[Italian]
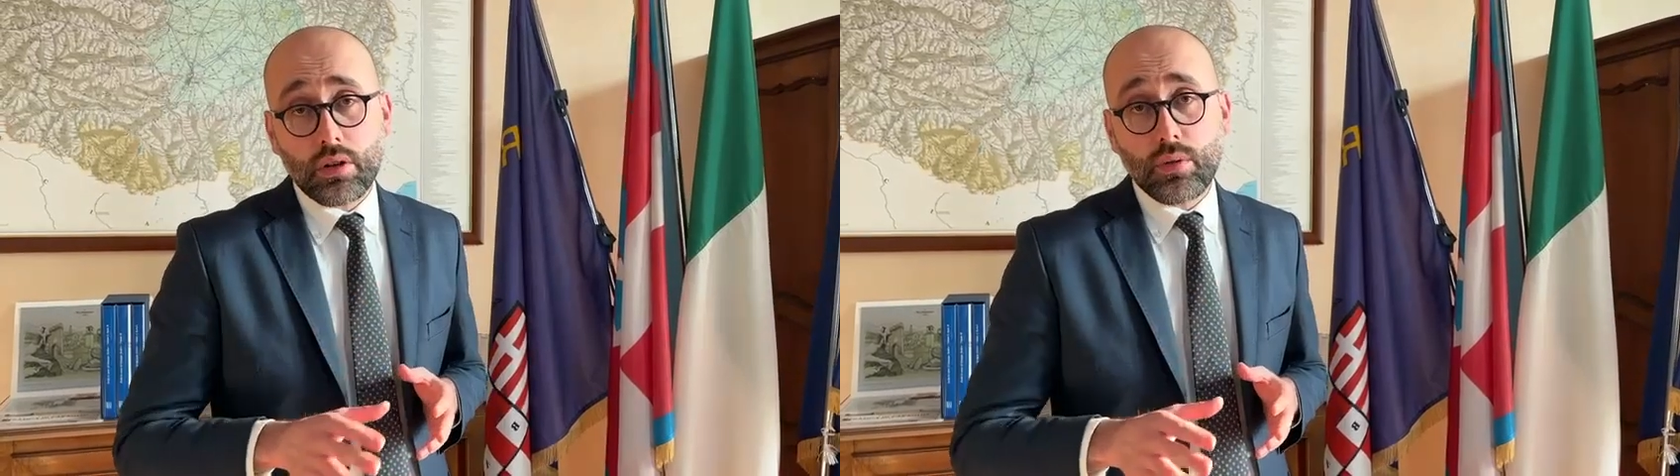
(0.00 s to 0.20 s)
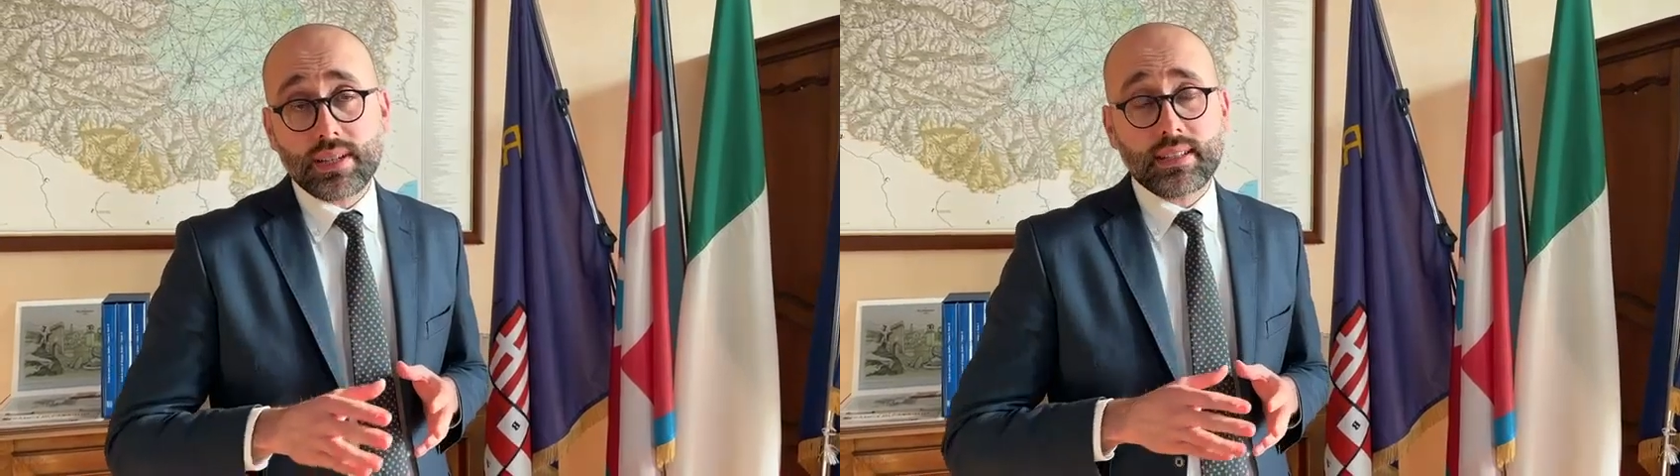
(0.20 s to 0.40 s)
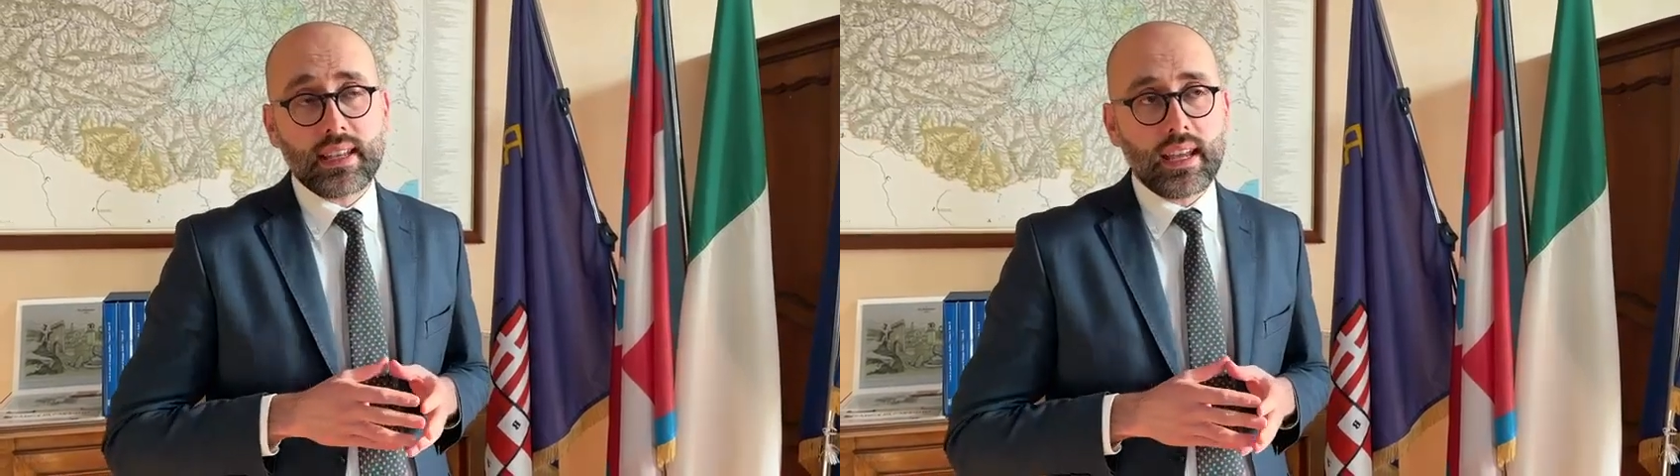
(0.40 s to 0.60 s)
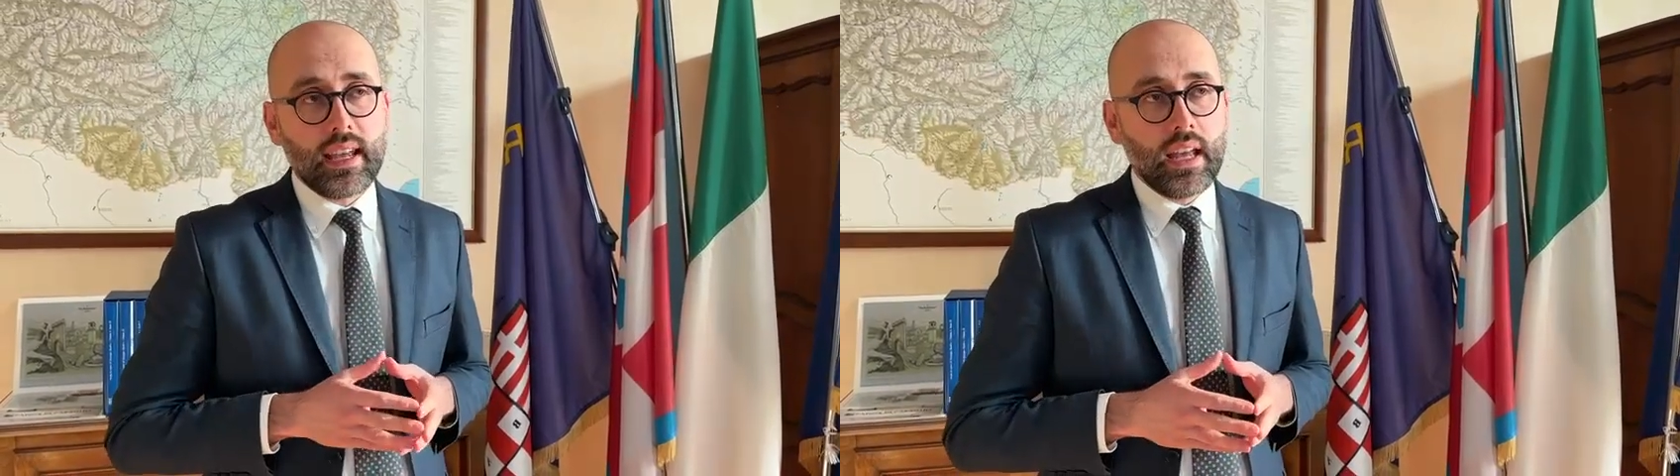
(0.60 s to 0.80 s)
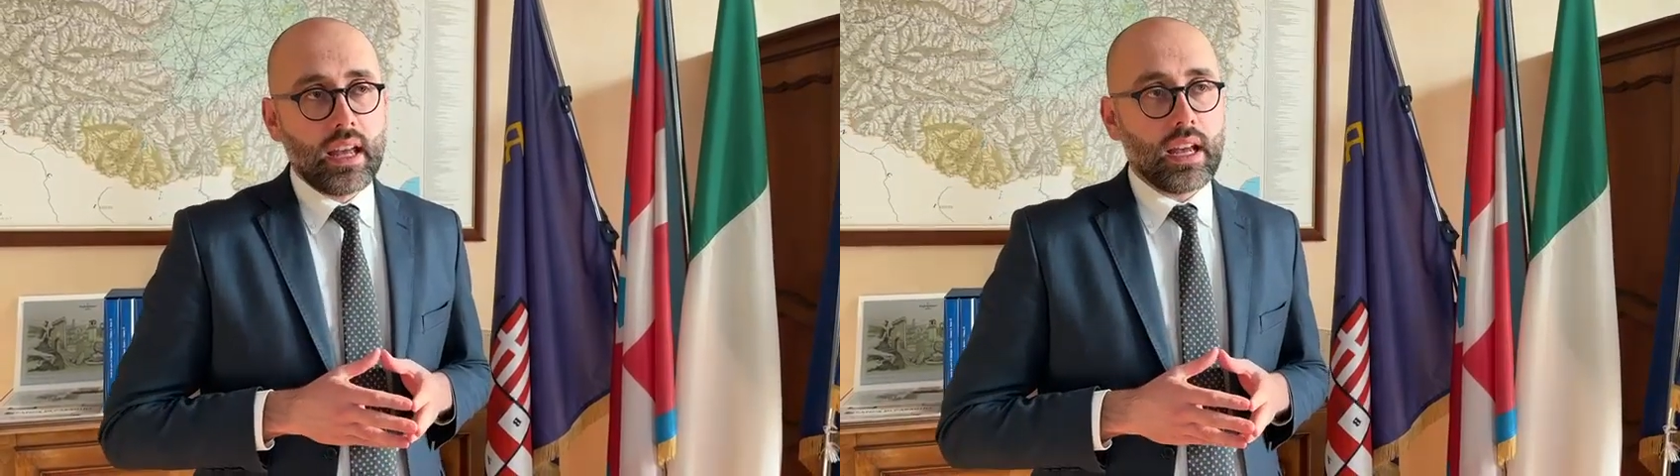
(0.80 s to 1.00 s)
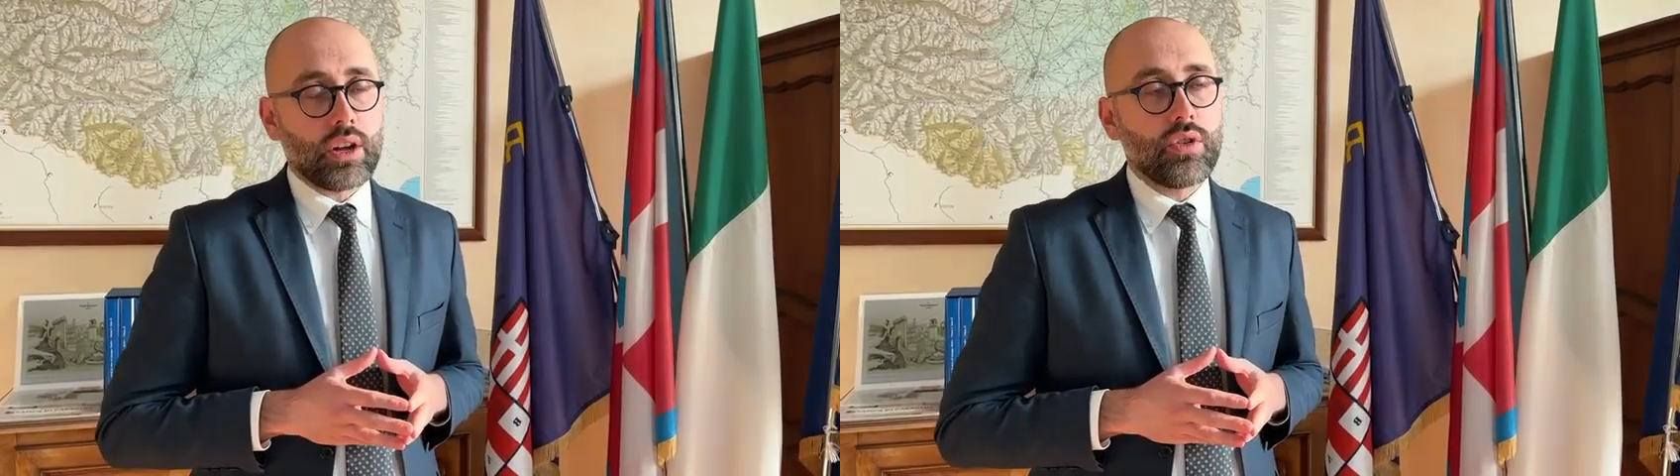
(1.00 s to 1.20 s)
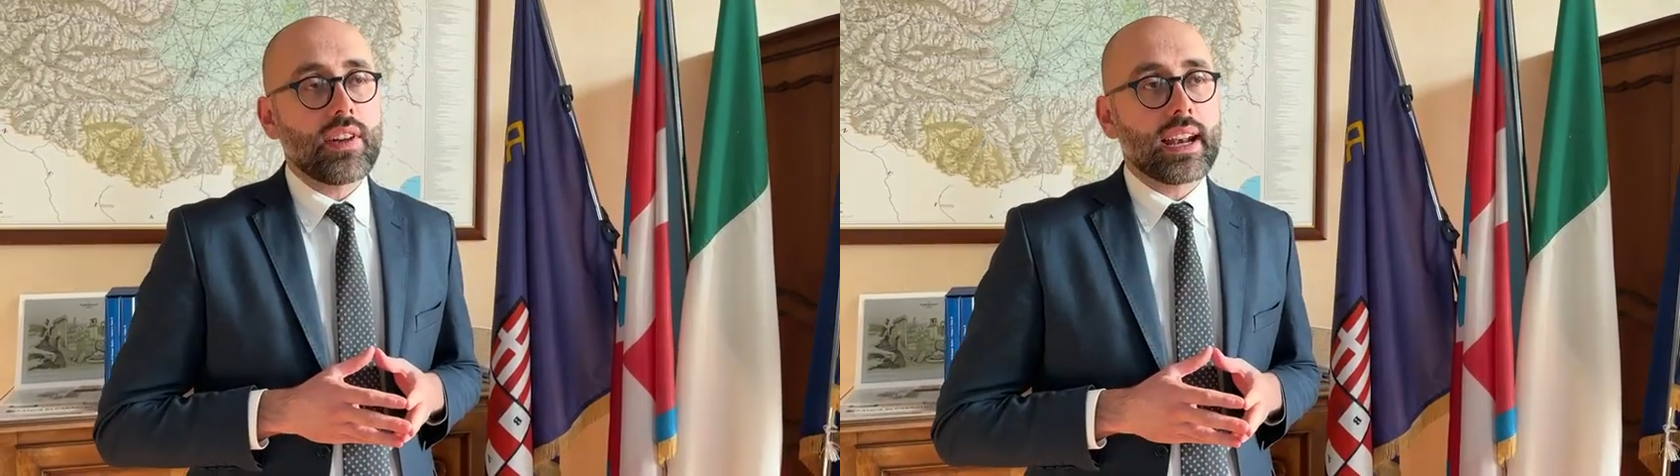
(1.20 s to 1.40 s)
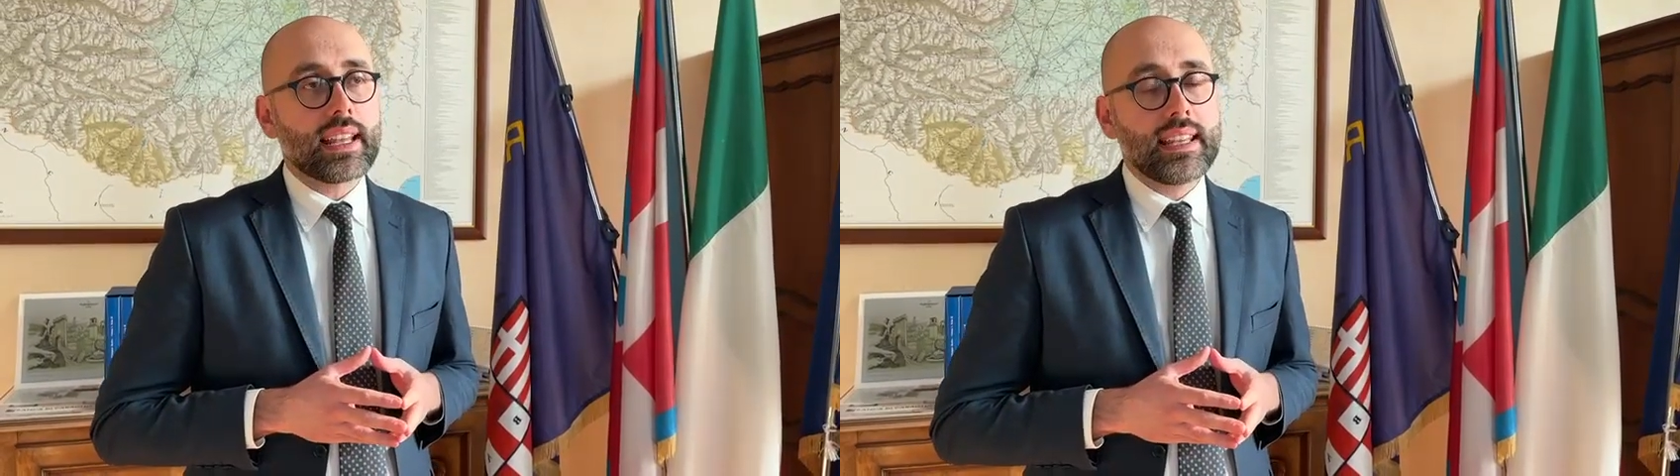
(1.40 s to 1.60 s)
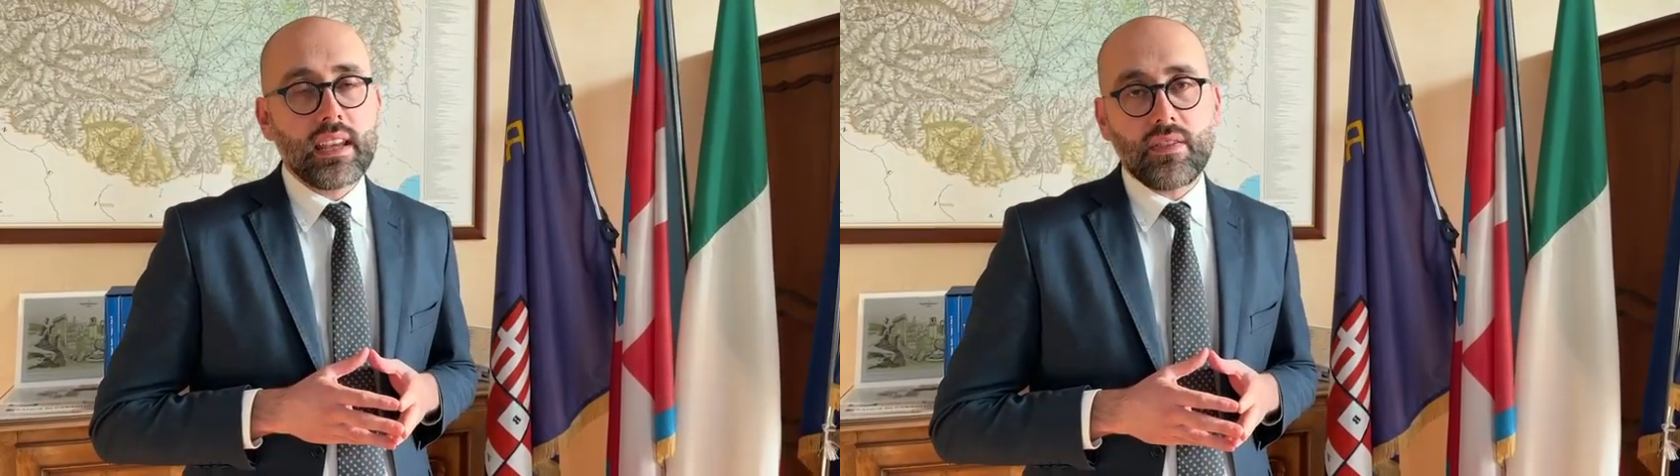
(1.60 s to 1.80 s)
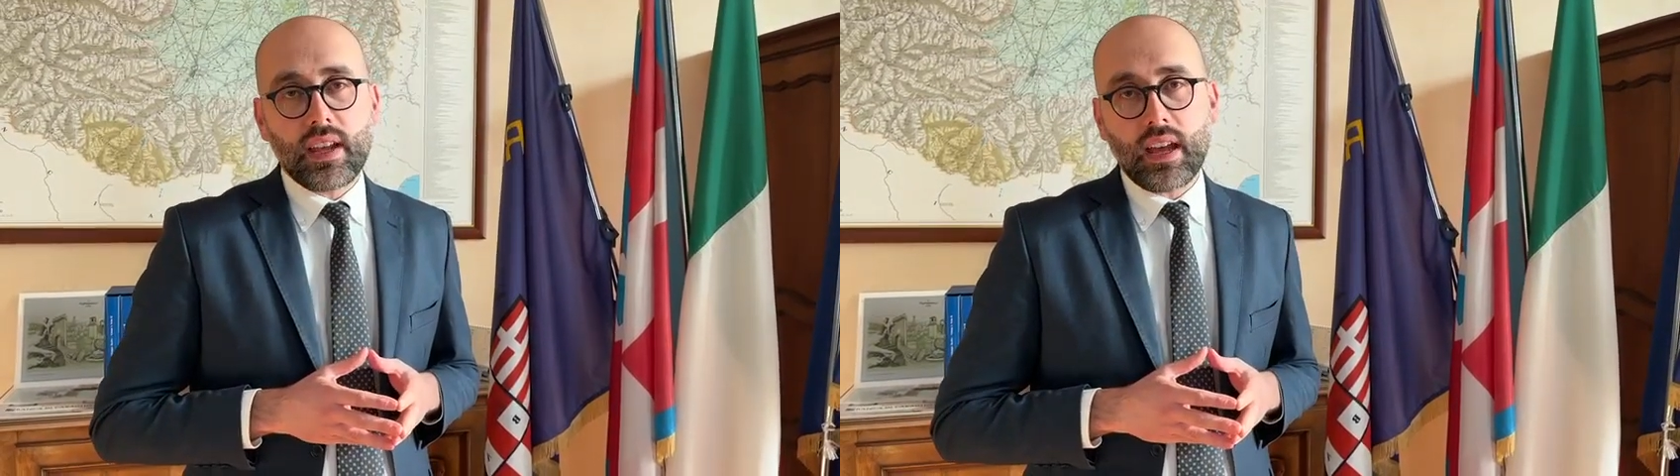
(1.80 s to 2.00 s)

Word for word: questi eh, governativi